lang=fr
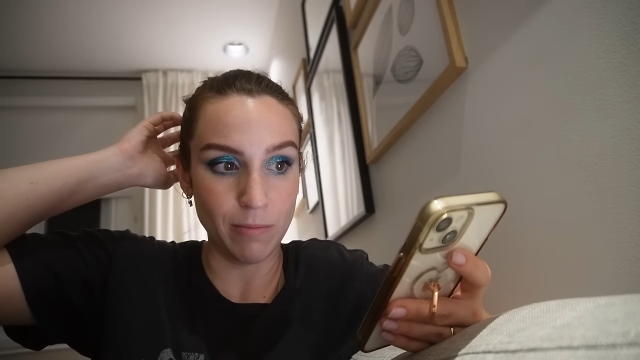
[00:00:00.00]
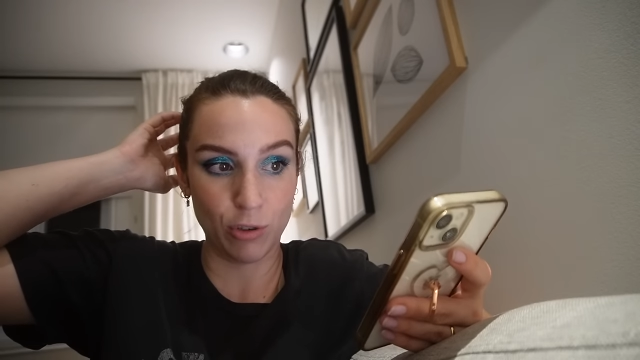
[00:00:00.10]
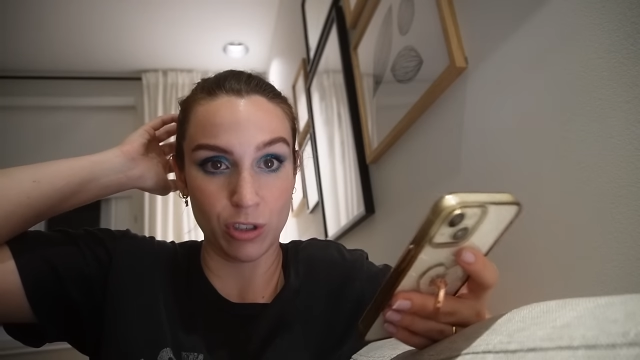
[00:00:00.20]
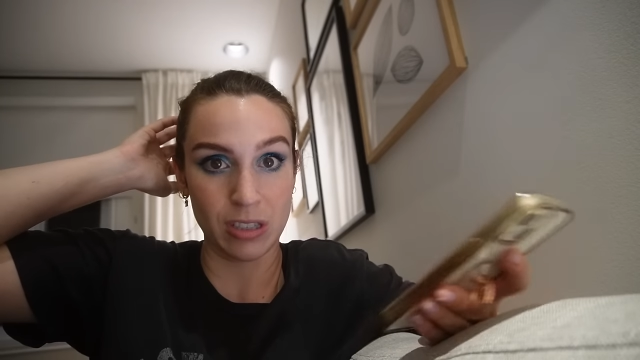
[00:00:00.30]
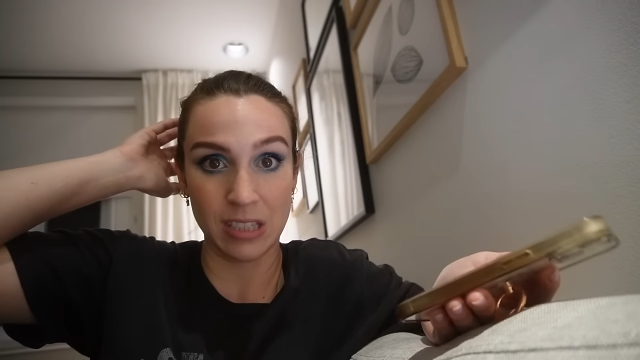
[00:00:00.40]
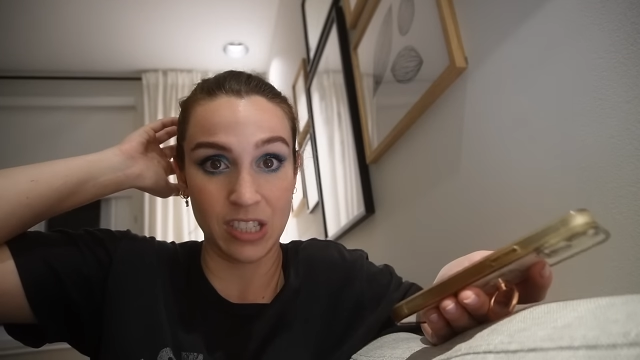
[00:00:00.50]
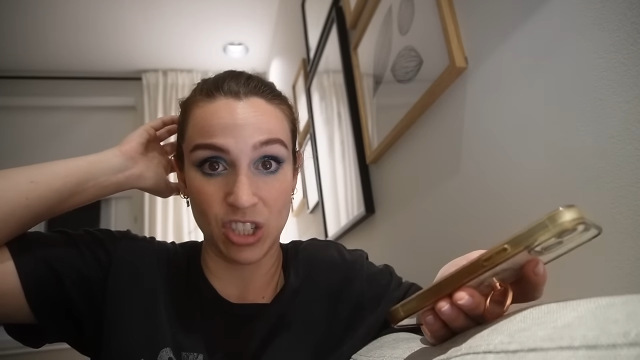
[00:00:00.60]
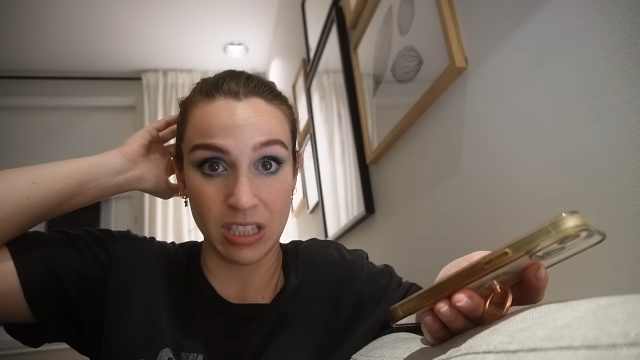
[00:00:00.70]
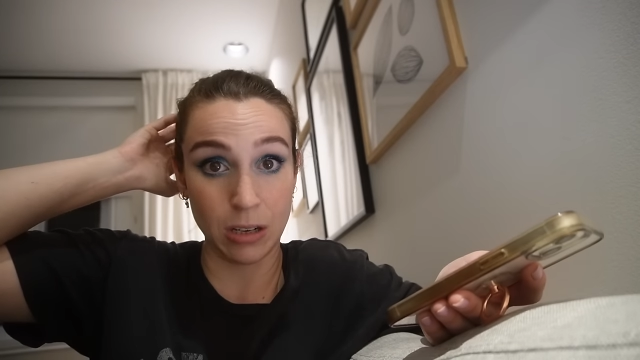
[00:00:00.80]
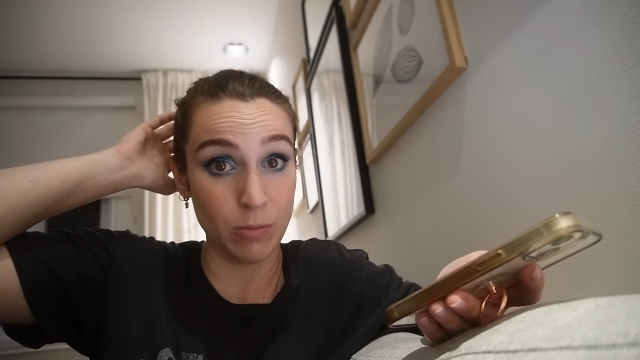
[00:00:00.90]
Moi, je sais que si
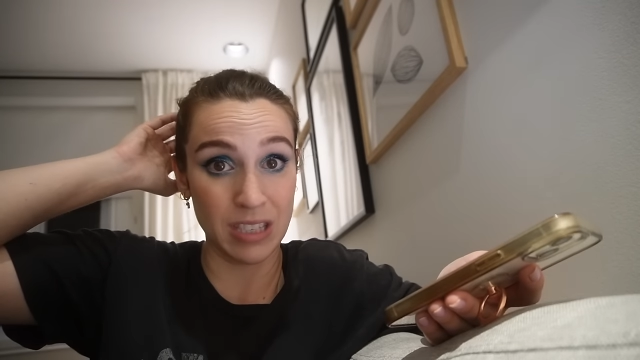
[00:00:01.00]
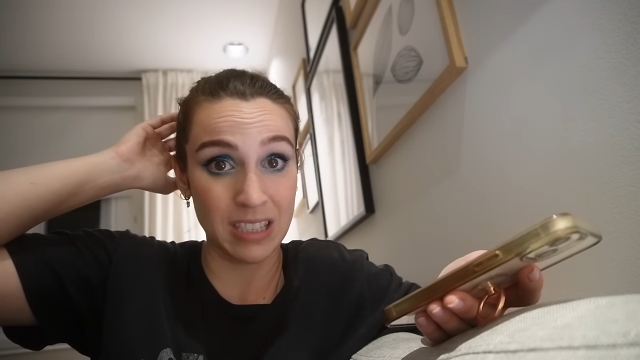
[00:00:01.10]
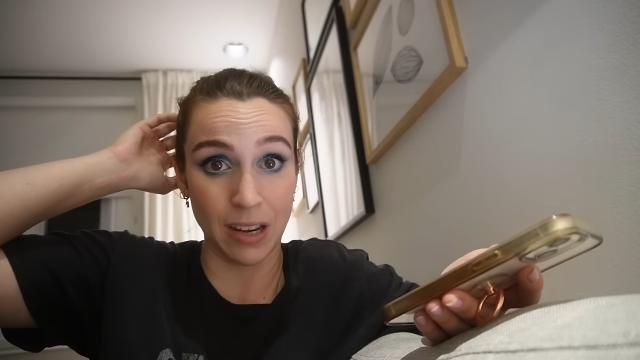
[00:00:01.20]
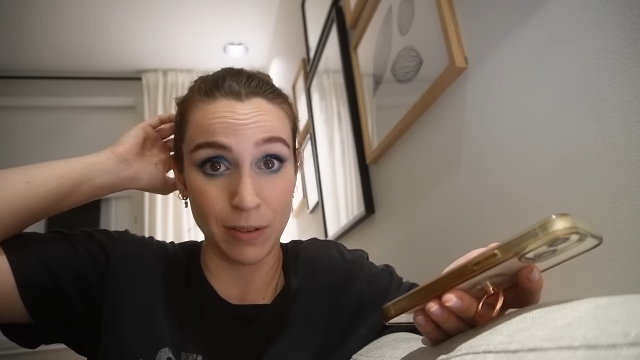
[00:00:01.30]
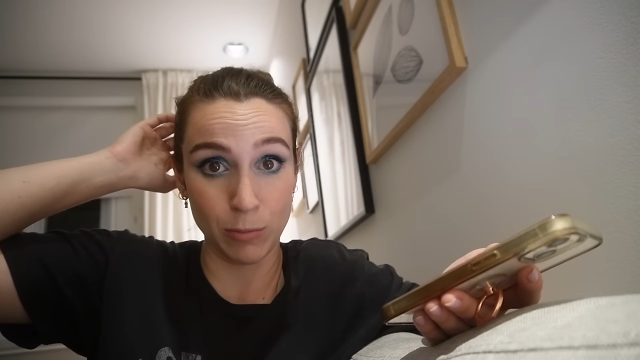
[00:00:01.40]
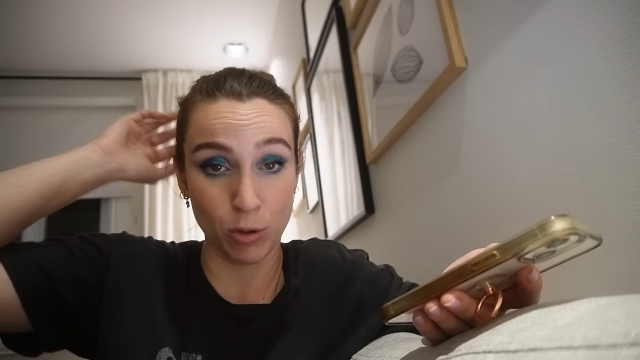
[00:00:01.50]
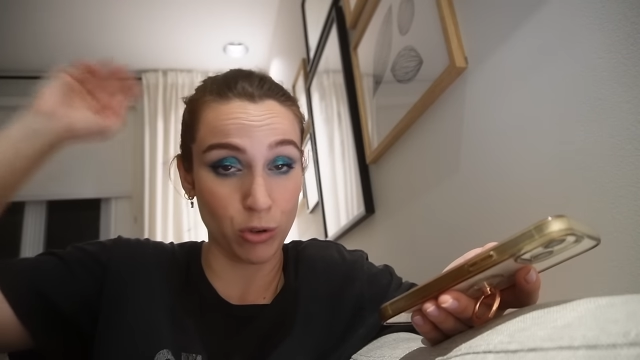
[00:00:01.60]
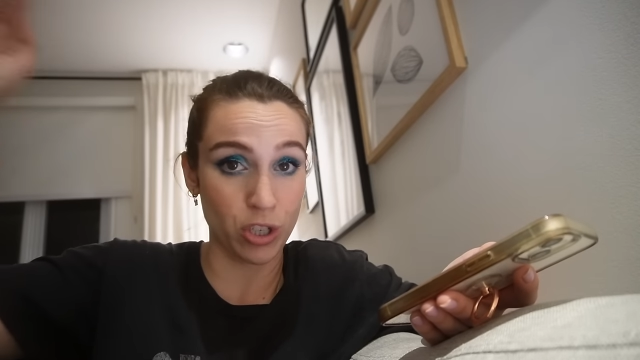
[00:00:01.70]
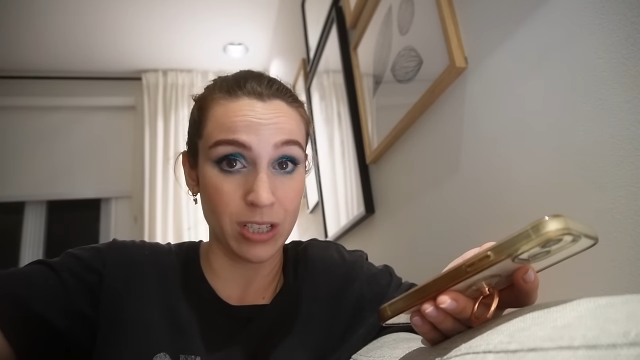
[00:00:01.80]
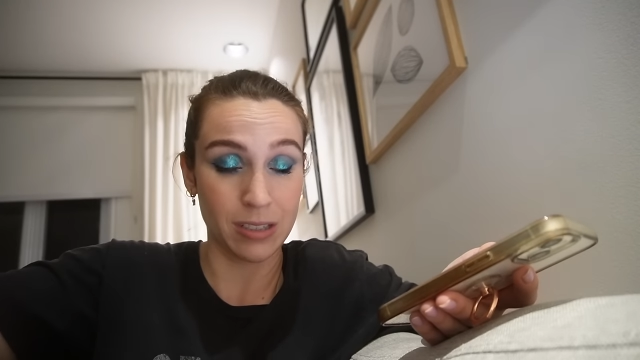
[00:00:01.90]
j'essaie de méditer avant de me coucher,